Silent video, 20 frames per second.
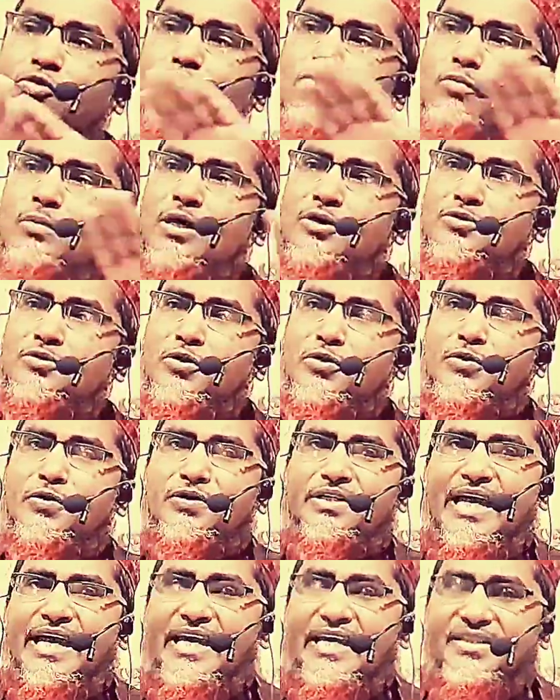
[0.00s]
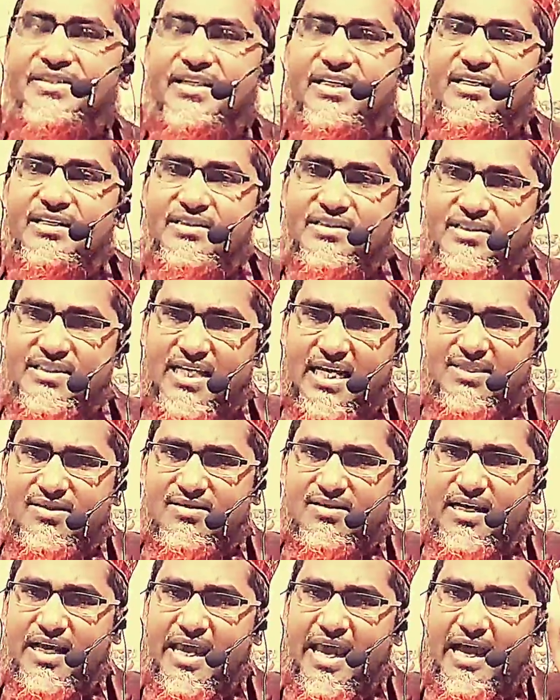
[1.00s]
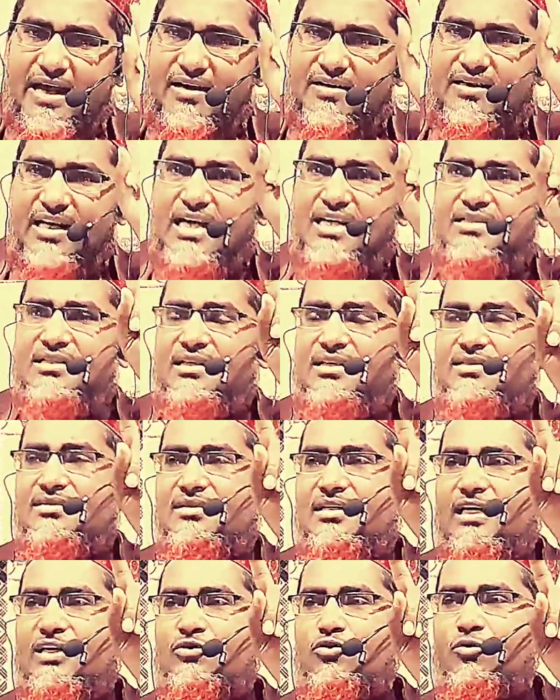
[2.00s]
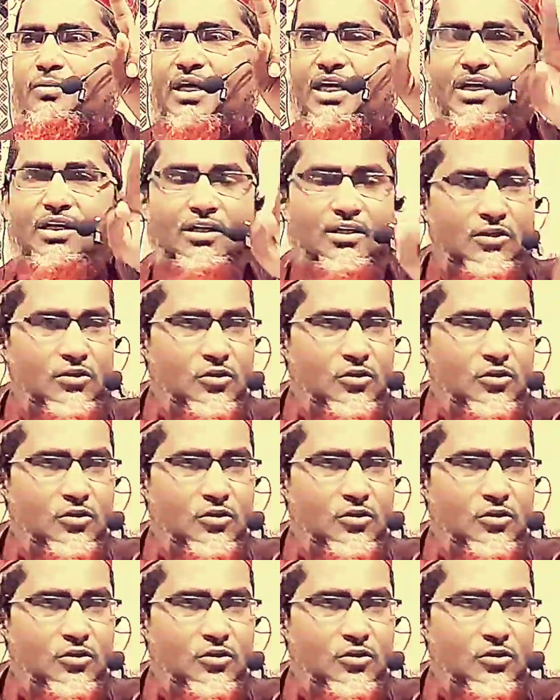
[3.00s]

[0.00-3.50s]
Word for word: কিছু তোমার জন্য জায়েজ জাস্ট একটাই জিনিস থেকে তুমি